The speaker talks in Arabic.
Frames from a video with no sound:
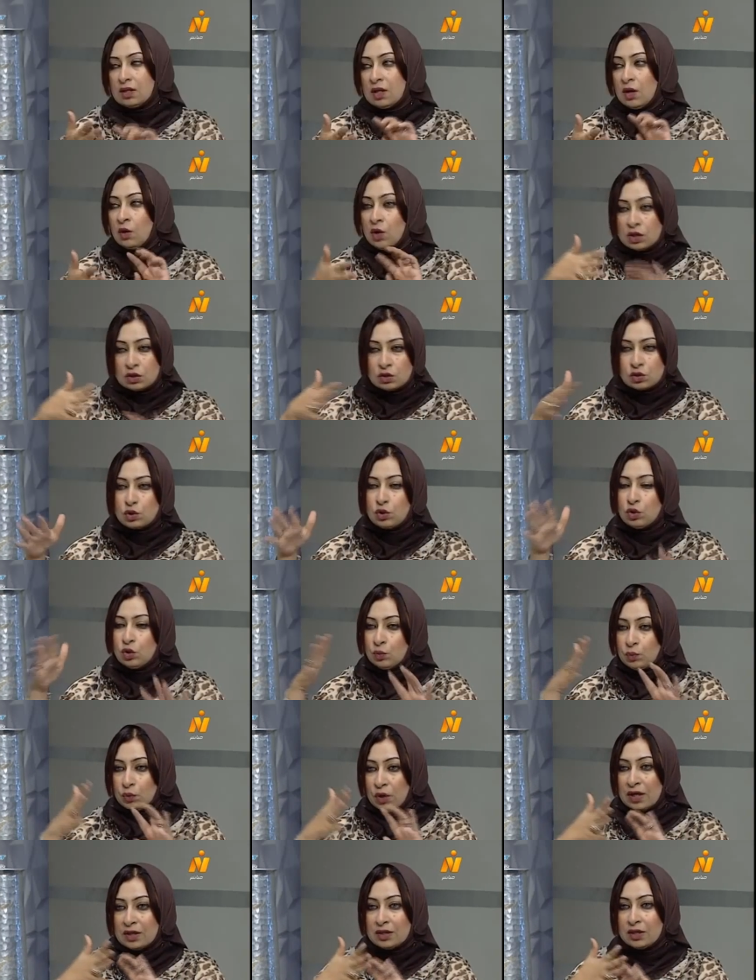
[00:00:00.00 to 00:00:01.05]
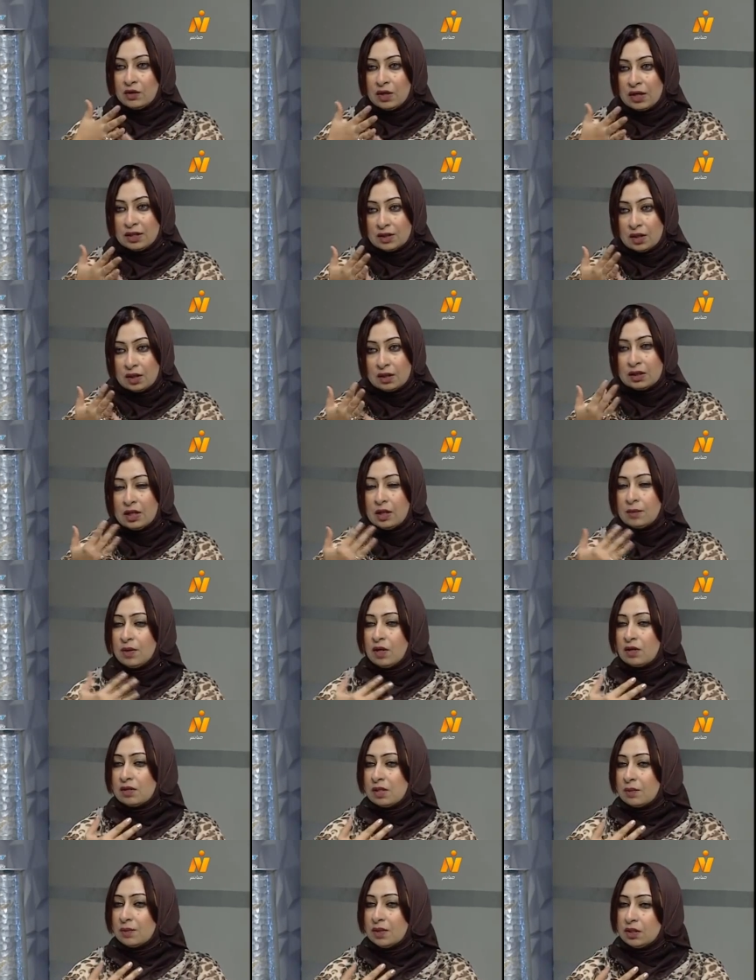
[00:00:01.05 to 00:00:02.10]
لمرضى السكر ده بيبقى عباره عن
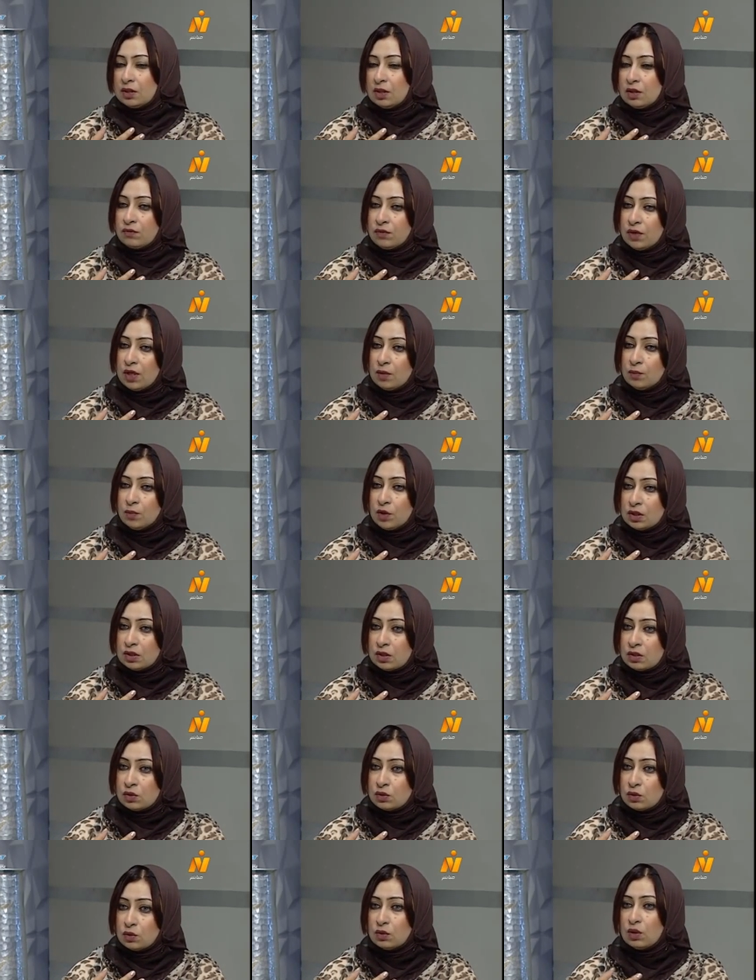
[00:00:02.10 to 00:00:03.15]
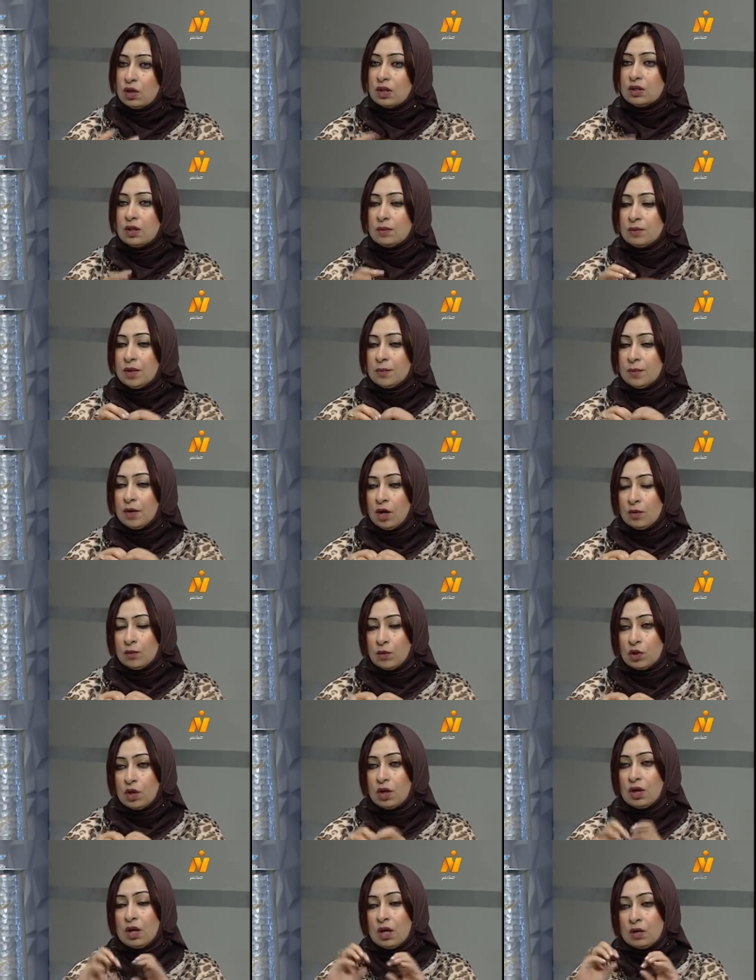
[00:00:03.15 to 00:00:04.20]
مشكله في حاجه اسمها المايكرو سيركيوليشن
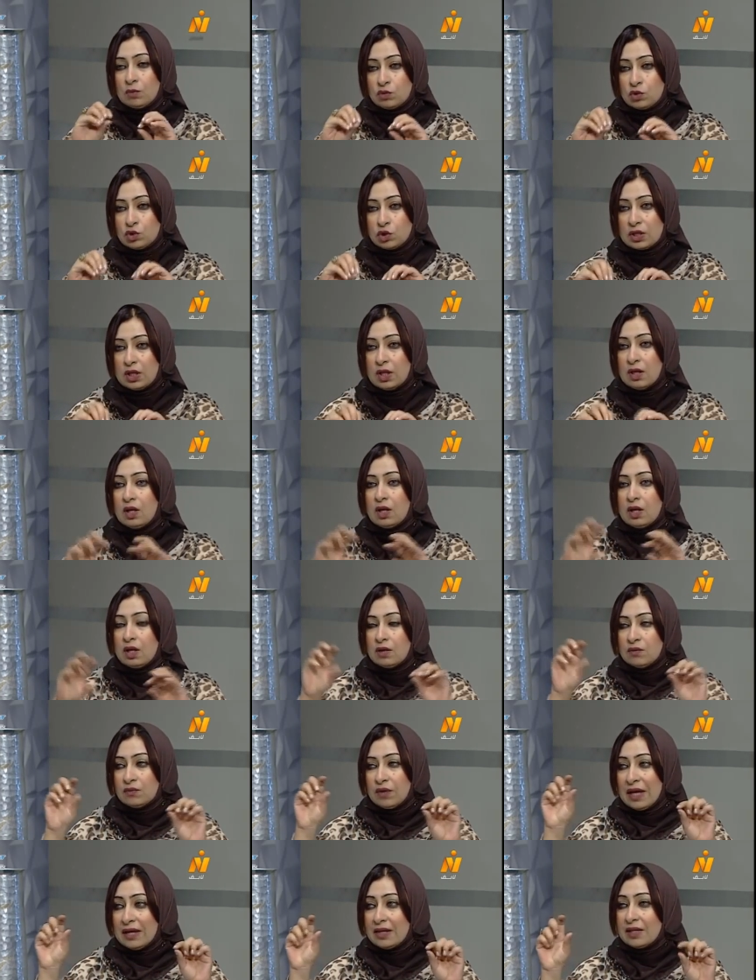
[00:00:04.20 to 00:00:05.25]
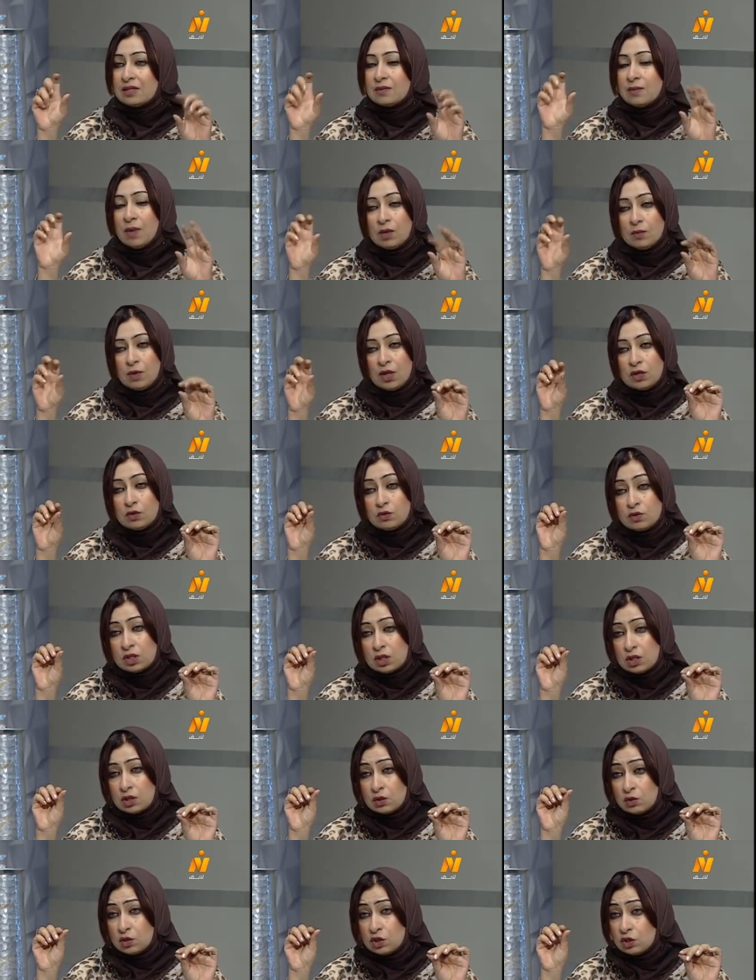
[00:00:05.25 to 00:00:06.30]
الدوره الدمويه الدقيقه
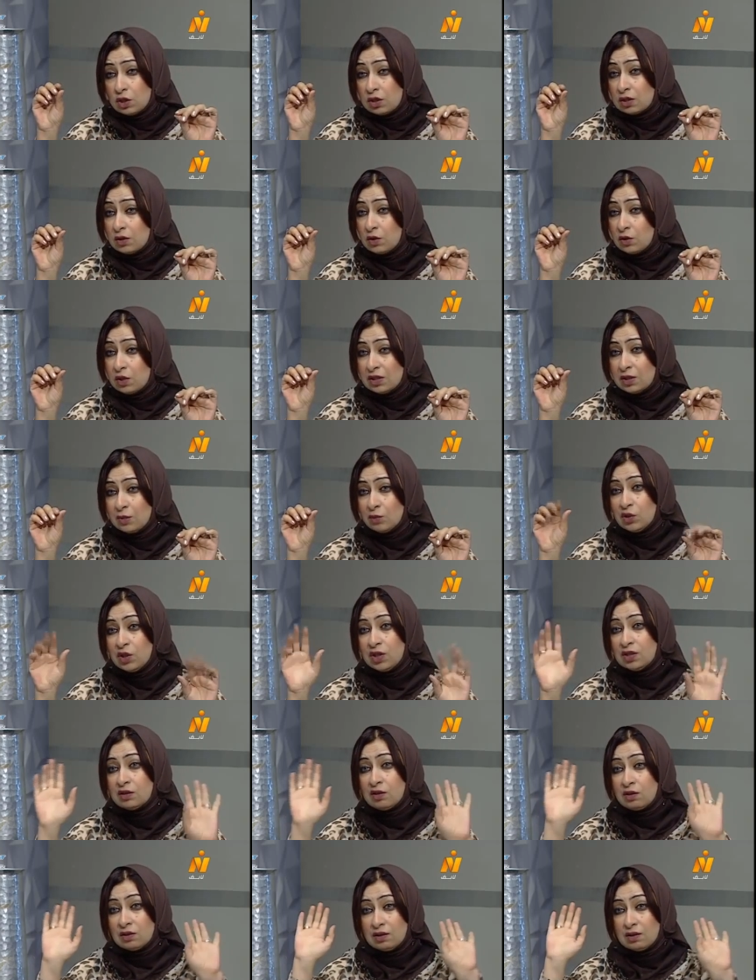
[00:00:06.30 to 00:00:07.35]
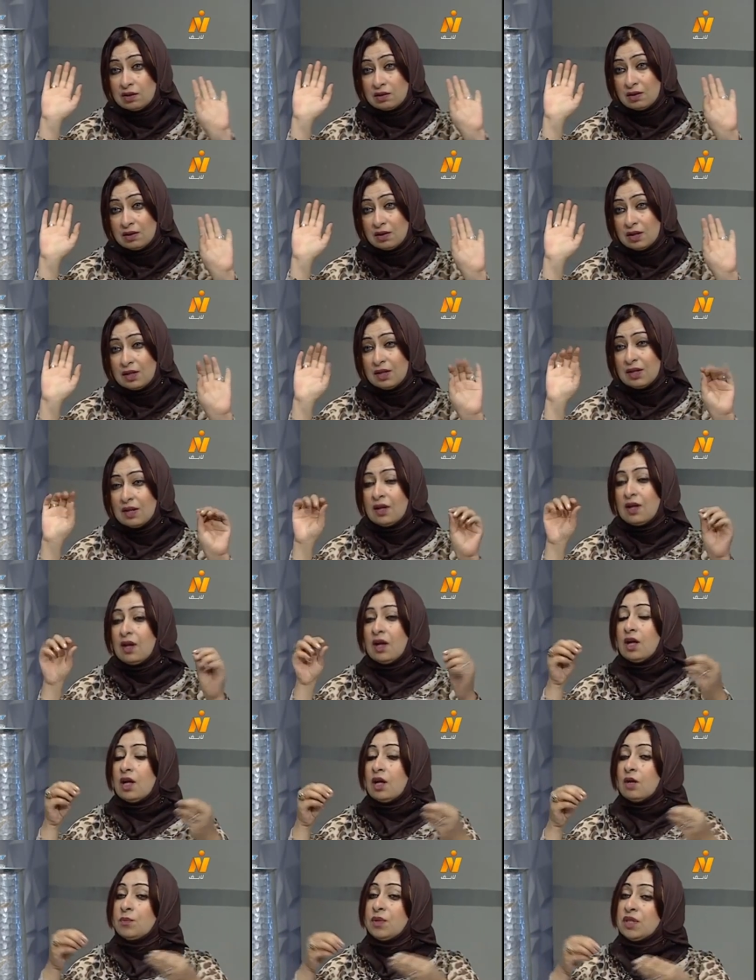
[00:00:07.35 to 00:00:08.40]
بتاثر الاول على اعصاب الاحساس
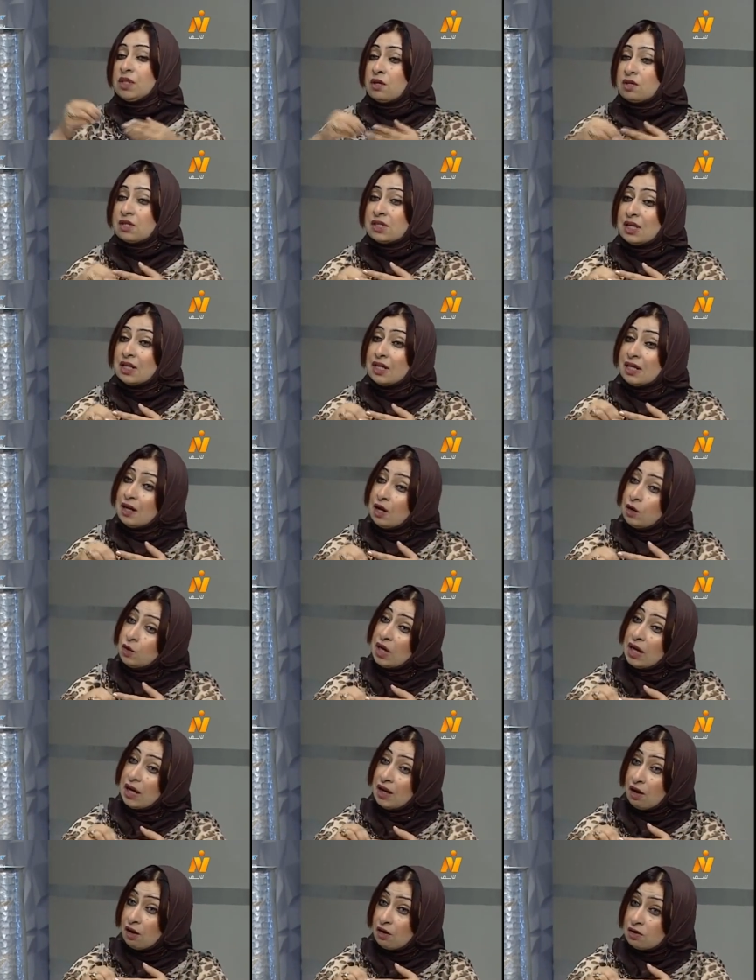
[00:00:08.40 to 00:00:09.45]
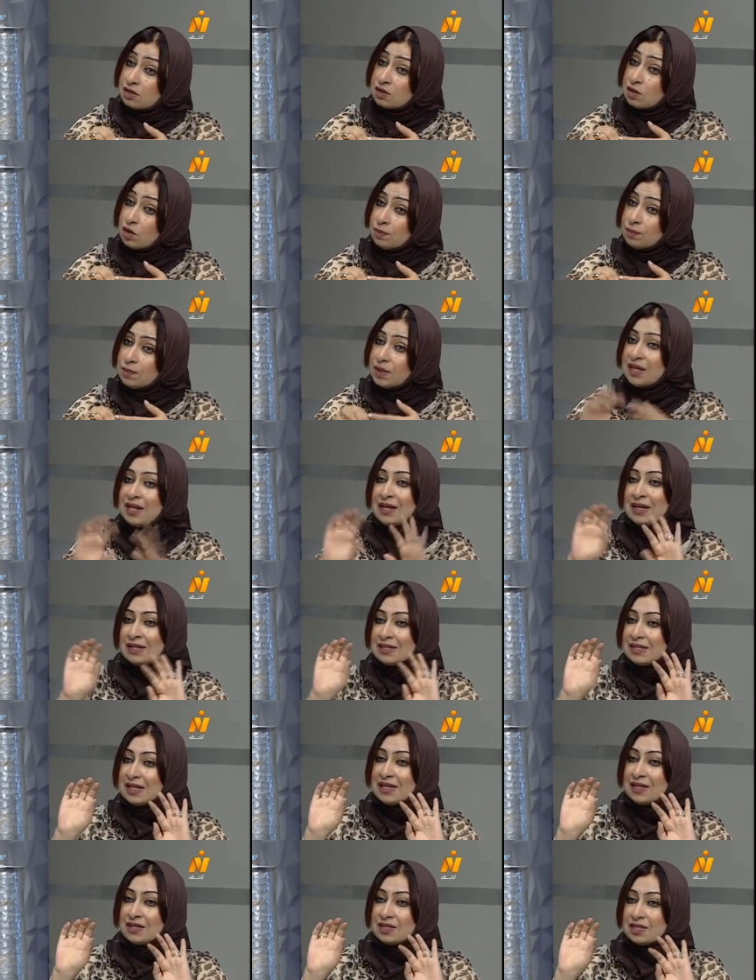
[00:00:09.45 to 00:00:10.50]
فالعيان كل اللي بيحسه شويه تنميل
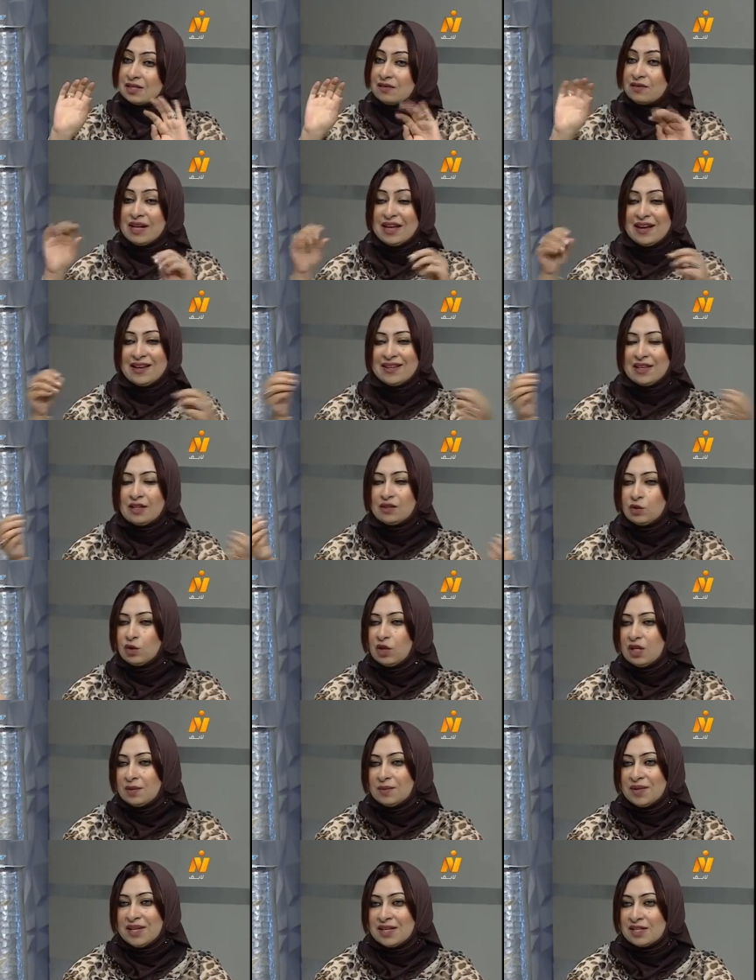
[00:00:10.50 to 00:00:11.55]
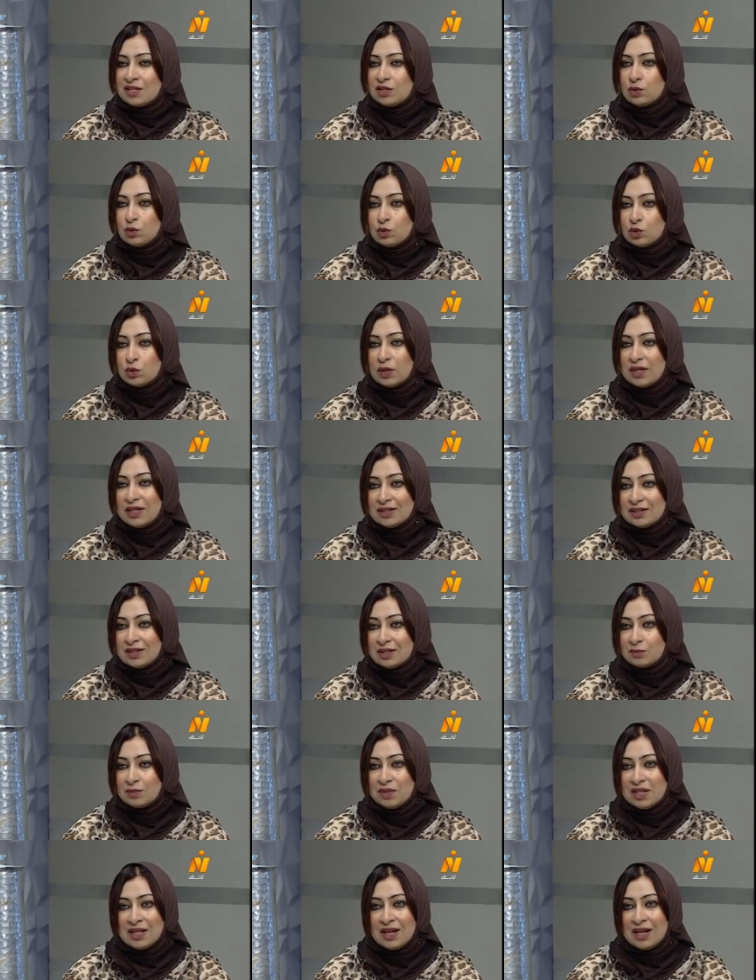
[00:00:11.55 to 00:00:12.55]
حرقان سخونه بروده شكشكه